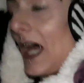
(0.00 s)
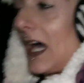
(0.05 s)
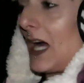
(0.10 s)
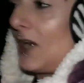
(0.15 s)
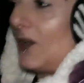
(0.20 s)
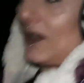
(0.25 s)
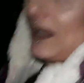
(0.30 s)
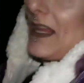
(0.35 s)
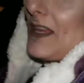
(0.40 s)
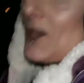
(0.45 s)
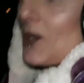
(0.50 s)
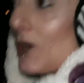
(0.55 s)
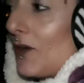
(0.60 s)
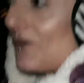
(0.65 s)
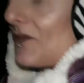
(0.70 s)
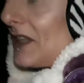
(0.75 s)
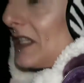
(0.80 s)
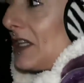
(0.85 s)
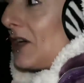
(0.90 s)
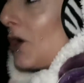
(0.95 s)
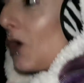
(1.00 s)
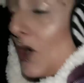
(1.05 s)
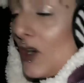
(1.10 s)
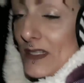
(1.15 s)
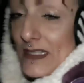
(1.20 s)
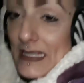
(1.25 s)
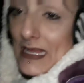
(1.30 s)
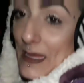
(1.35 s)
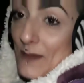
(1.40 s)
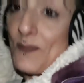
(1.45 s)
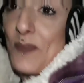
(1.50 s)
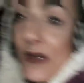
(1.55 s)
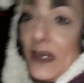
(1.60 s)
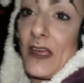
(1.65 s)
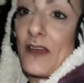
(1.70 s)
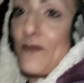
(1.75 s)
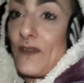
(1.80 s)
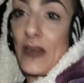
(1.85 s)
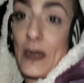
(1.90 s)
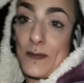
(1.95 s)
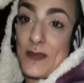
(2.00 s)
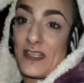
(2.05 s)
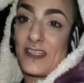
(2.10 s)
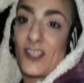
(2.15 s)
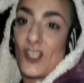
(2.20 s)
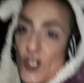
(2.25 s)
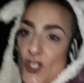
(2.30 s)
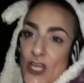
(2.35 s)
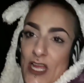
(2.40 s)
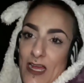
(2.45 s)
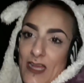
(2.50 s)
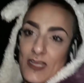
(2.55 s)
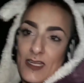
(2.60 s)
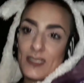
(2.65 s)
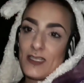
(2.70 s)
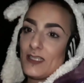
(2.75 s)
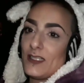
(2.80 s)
Allora, io non vi dico cos'è perché veramente, cioè,